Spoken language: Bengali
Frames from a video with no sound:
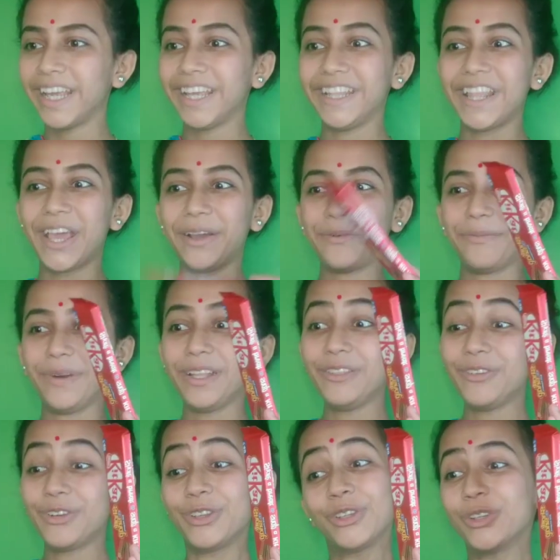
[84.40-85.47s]
এই দেখ মা
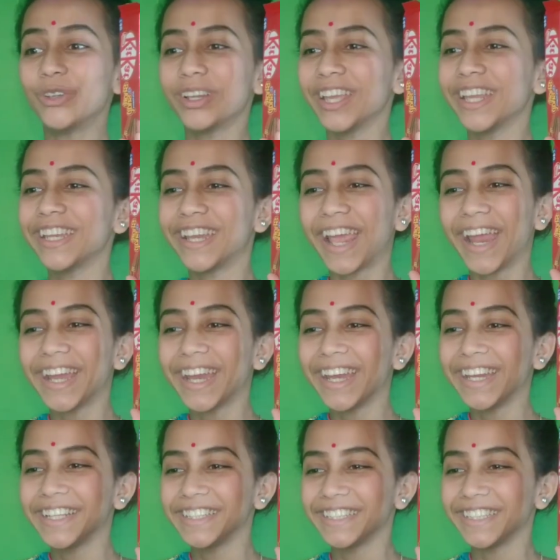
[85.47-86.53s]
তোর জন্য কিট কেটে
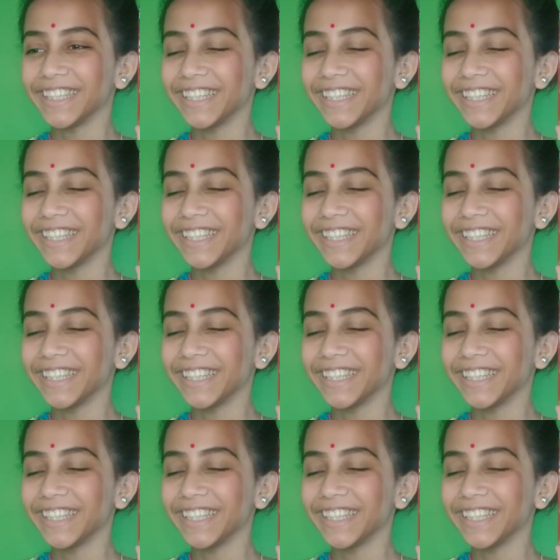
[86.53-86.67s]
এনেছি